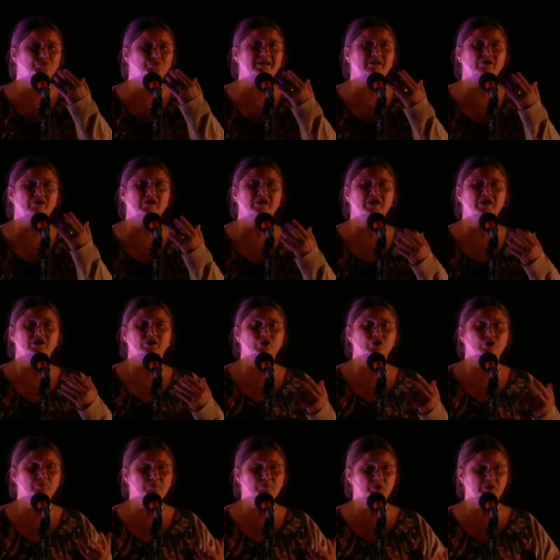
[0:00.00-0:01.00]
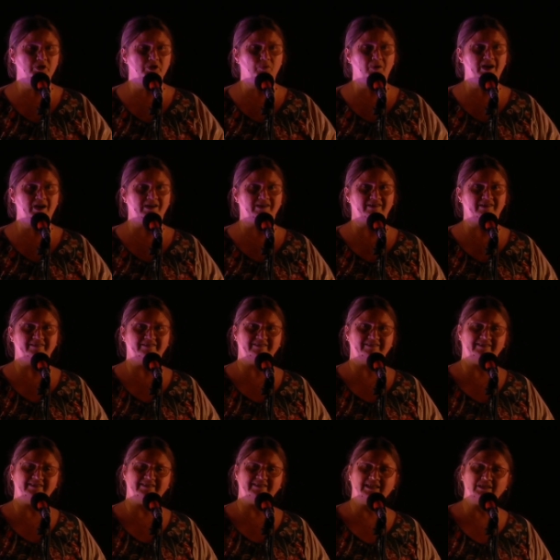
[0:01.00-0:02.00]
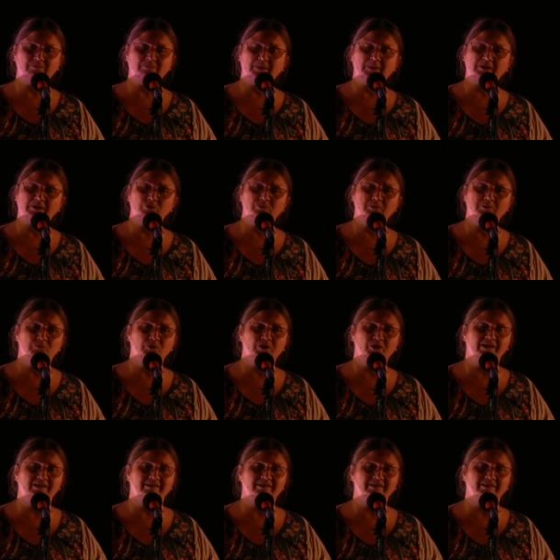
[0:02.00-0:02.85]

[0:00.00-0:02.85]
Alors, comment y croire à cette paire de mémoire